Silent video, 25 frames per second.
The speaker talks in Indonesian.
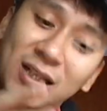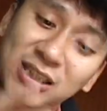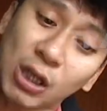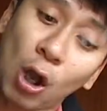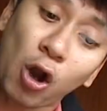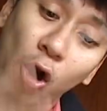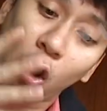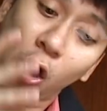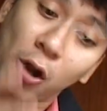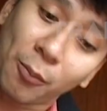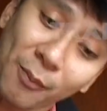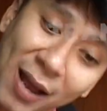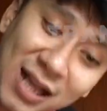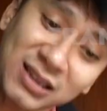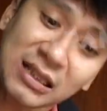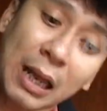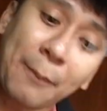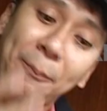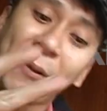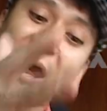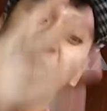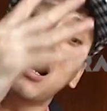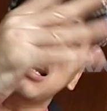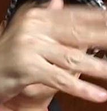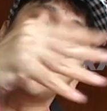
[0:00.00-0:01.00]
hormat,
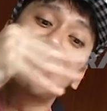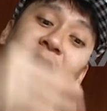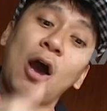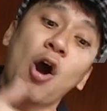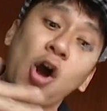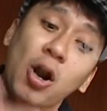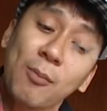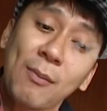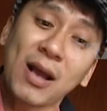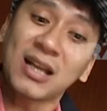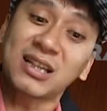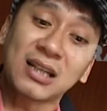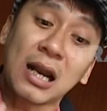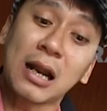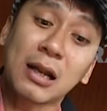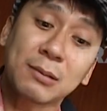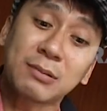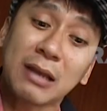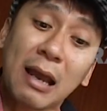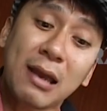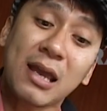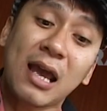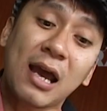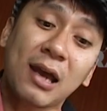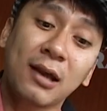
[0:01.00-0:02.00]
tapi Anda tidak hormat terhadap
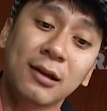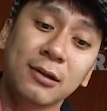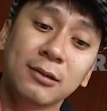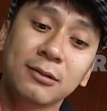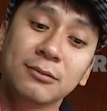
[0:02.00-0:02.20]
saya.